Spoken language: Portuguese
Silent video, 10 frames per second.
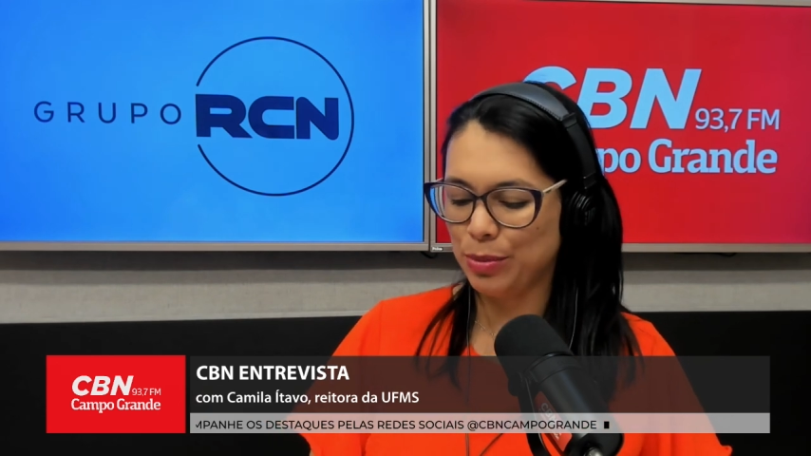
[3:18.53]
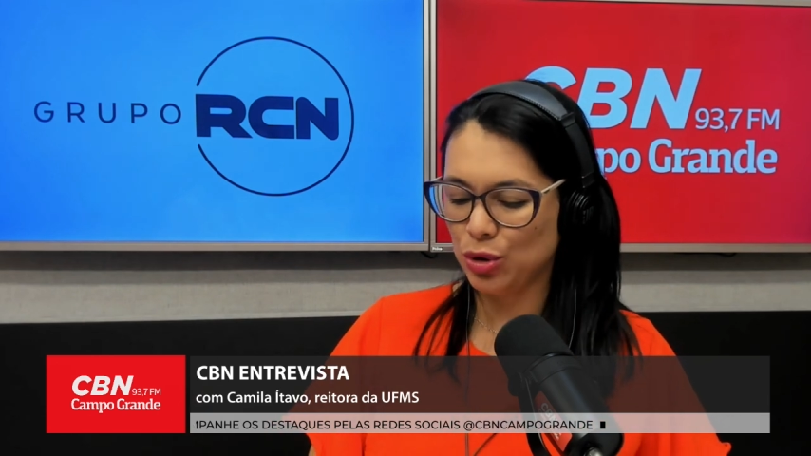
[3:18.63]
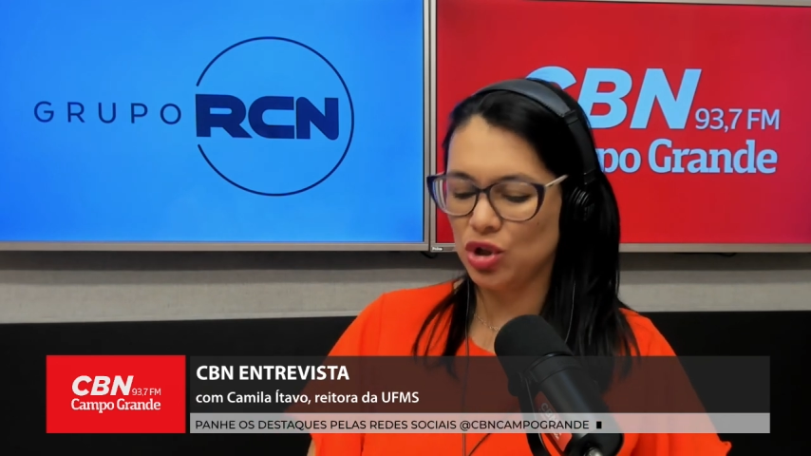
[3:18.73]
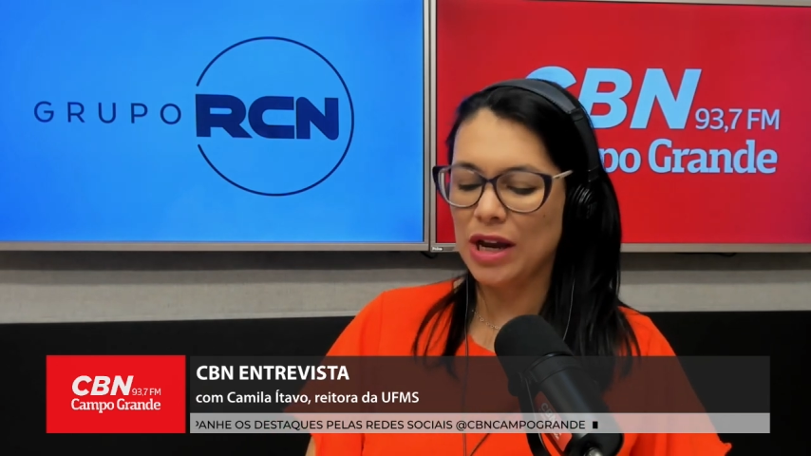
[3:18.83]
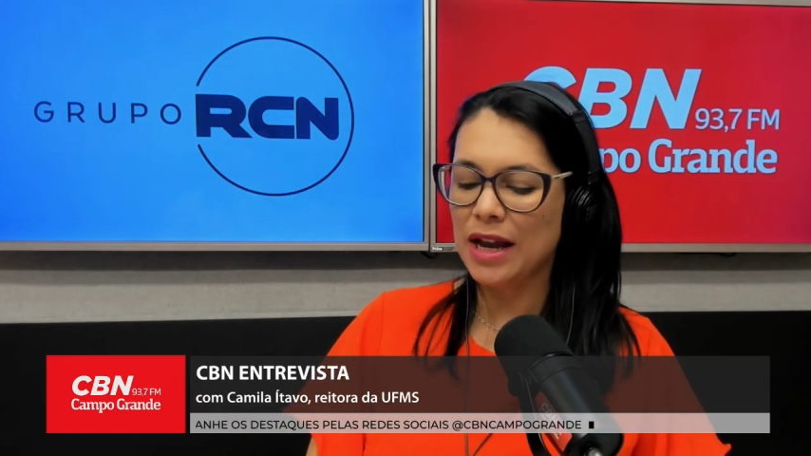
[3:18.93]

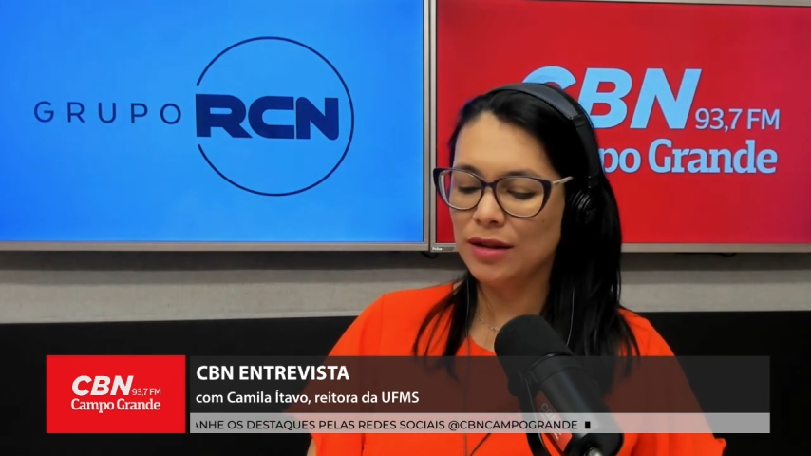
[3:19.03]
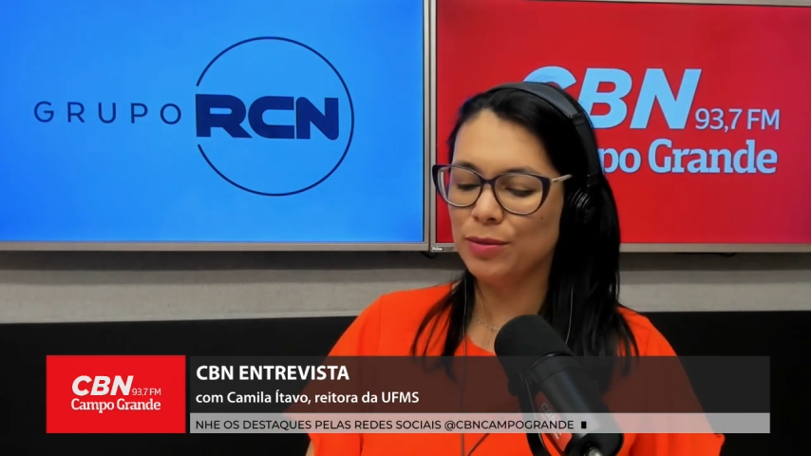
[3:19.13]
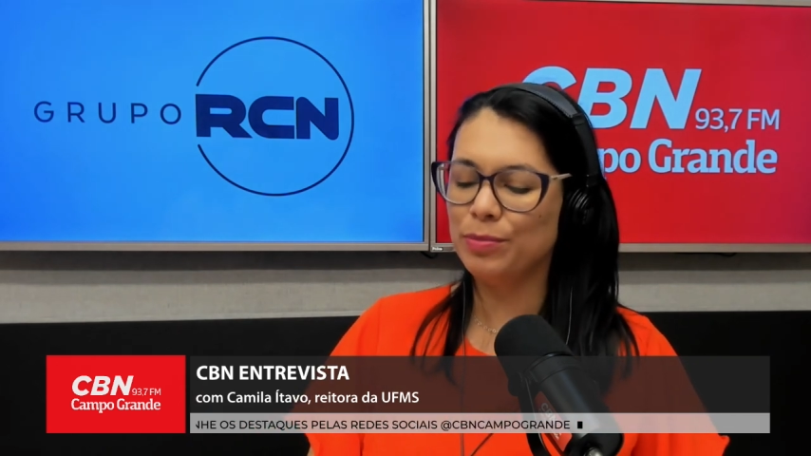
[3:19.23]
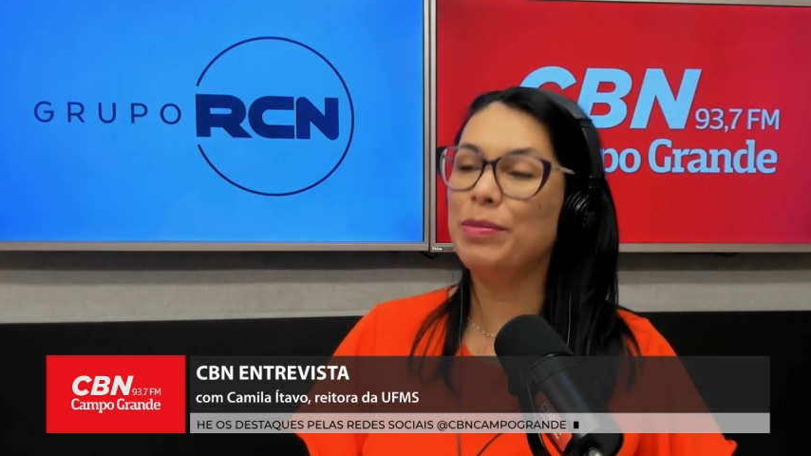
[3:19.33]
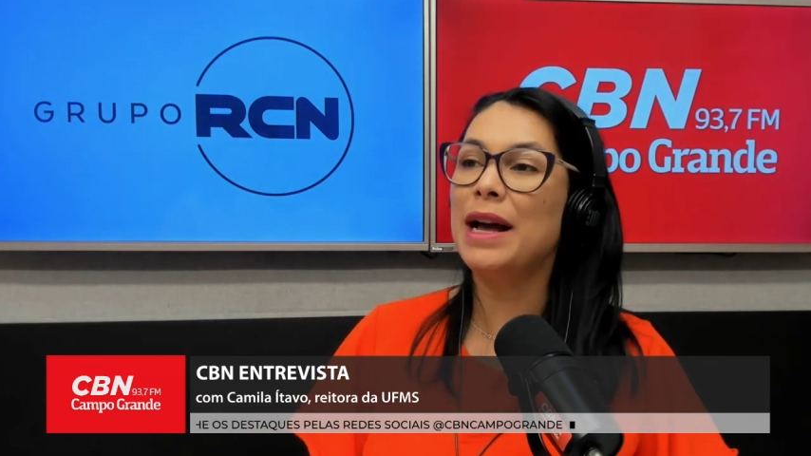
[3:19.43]

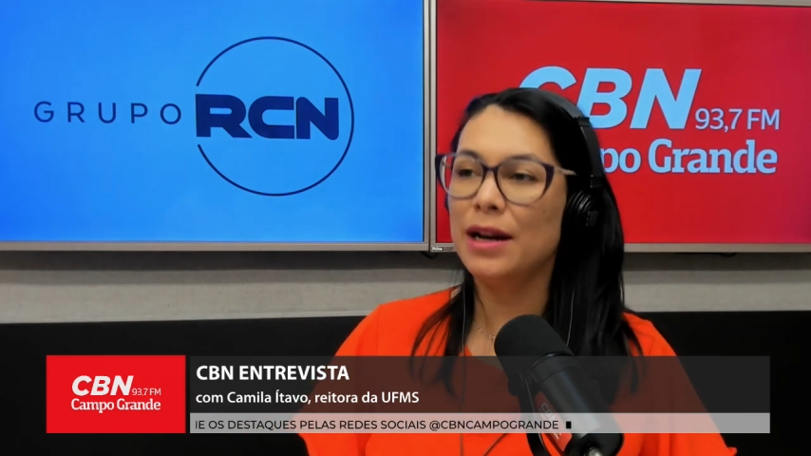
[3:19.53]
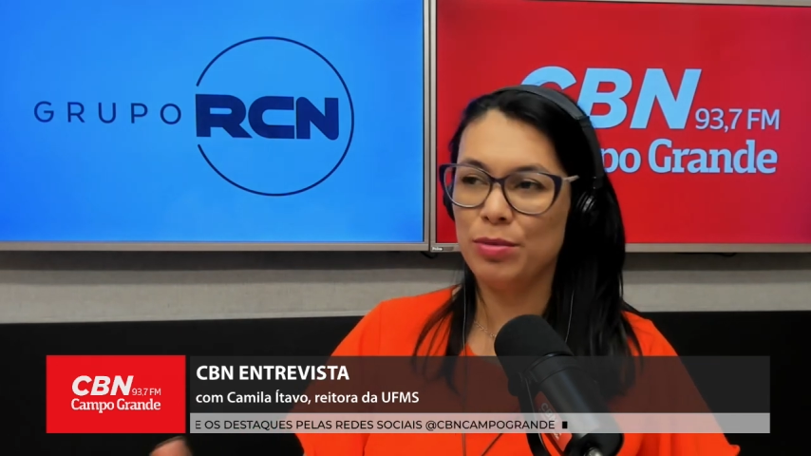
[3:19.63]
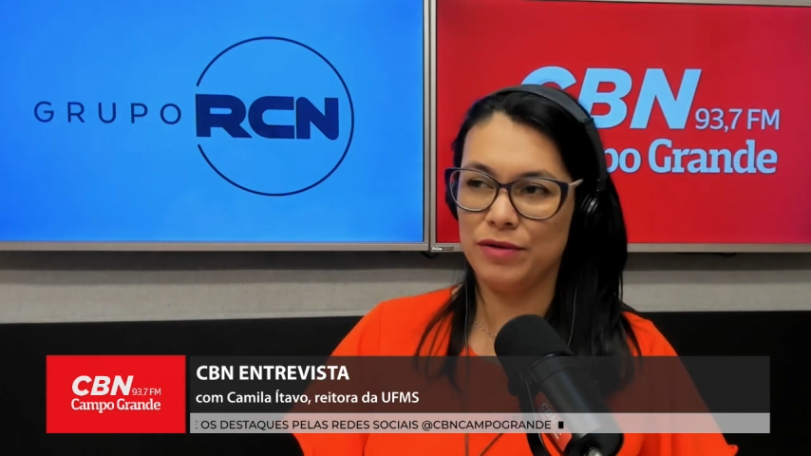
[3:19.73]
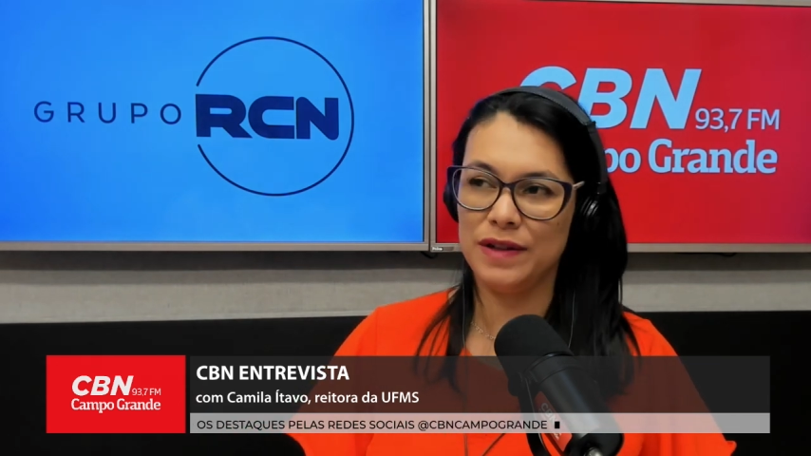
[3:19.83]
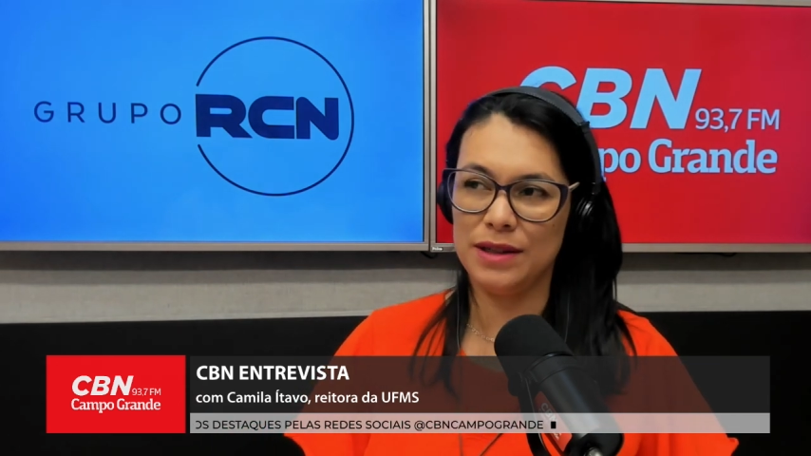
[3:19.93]
projeto para
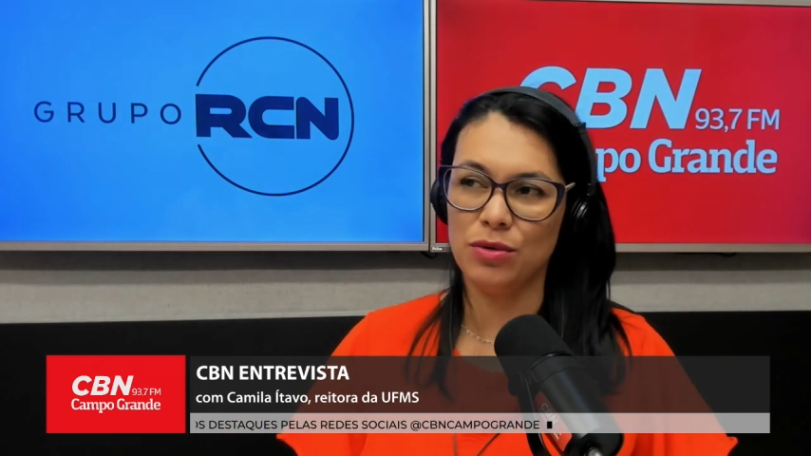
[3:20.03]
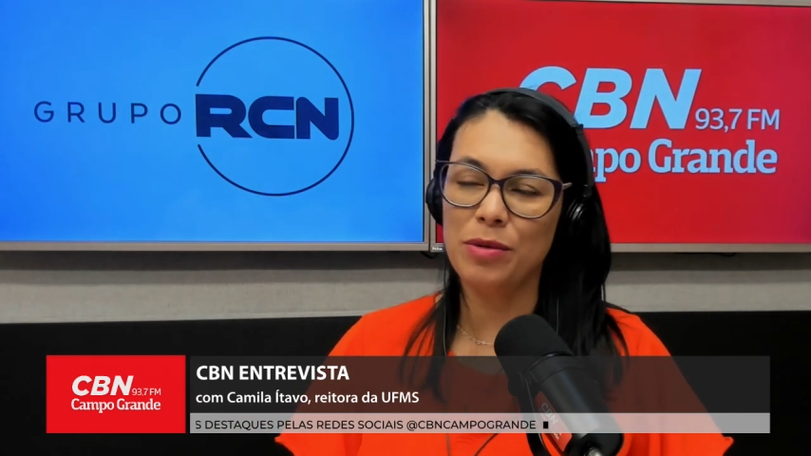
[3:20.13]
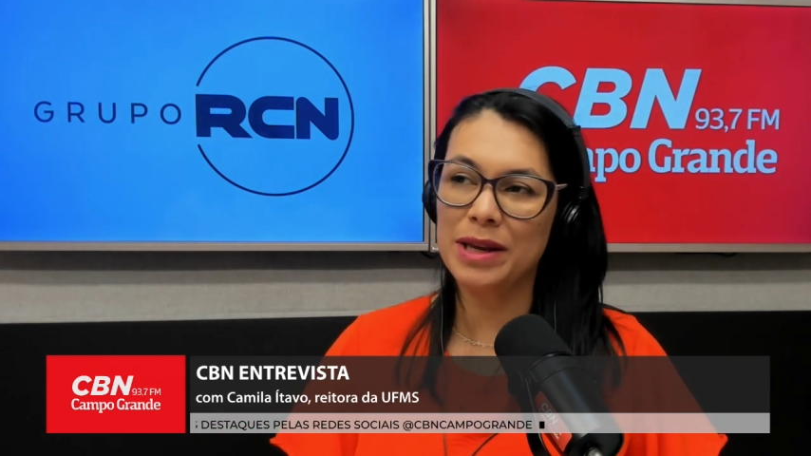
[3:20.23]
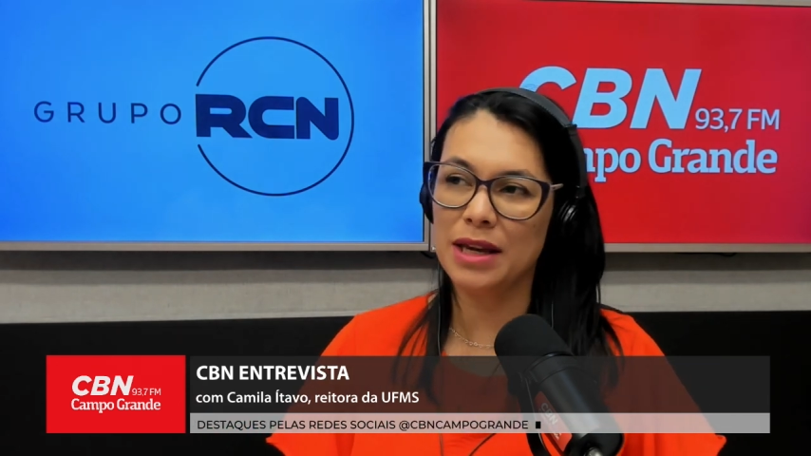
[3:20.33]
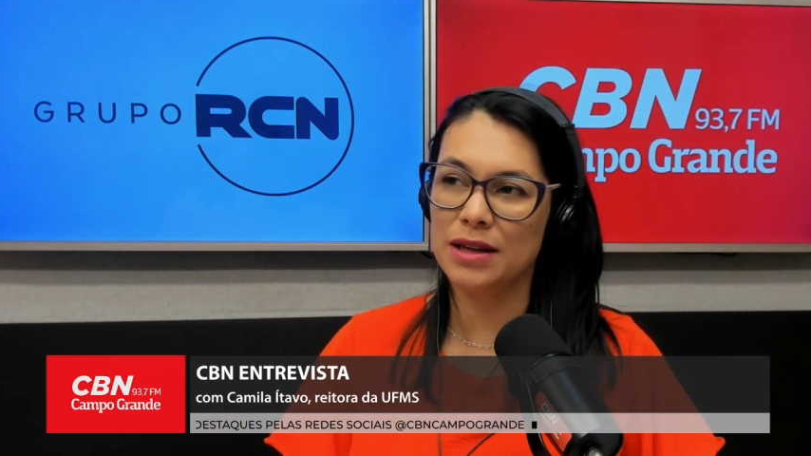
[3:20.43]
aprovação?
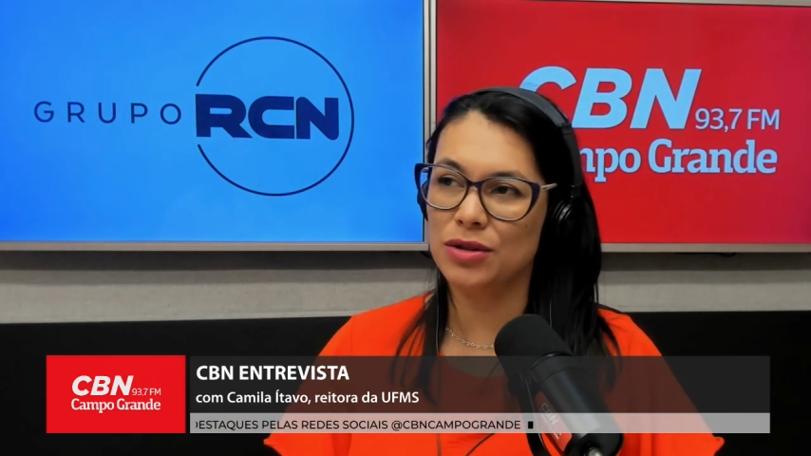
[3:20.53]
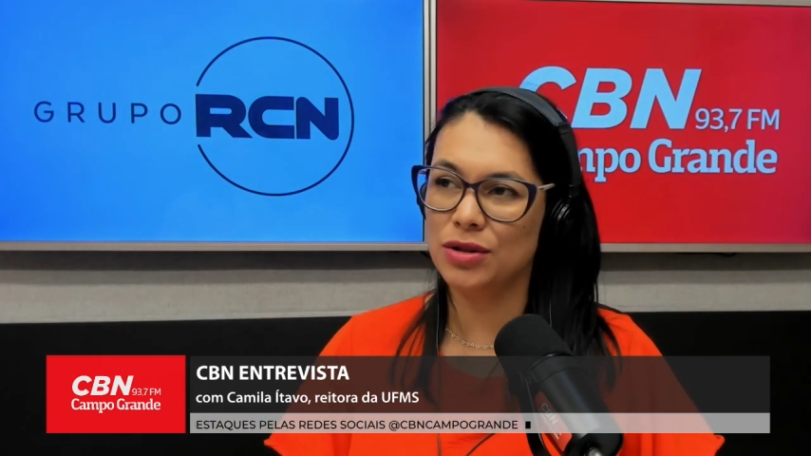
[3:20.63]
Como é que é